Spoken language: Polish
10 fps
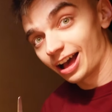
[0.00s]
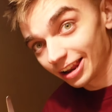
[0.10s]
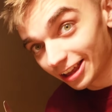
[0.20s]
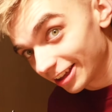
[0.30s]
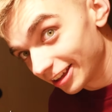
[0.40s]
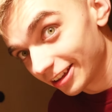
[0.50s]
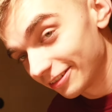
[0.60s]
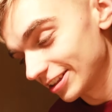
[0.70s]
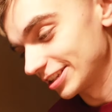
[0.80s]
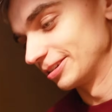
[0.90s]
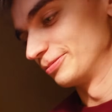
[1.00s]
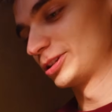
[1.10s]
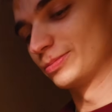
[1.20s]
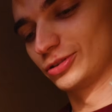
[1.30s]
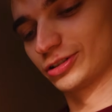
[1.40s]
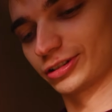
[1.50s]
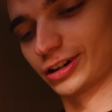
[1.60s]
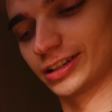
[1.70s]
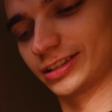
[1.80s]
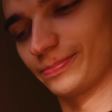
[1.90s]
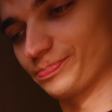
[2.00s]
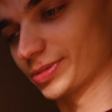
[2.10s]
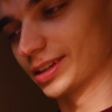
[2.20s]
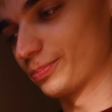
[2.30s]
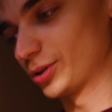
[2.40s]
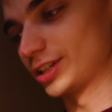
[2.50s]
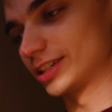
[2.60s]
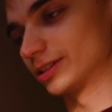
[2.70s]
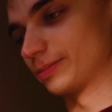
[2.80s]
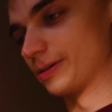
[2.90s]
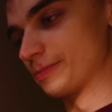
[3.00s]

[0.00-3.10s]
ale wiecie, musimy już trochę podnieść sobie.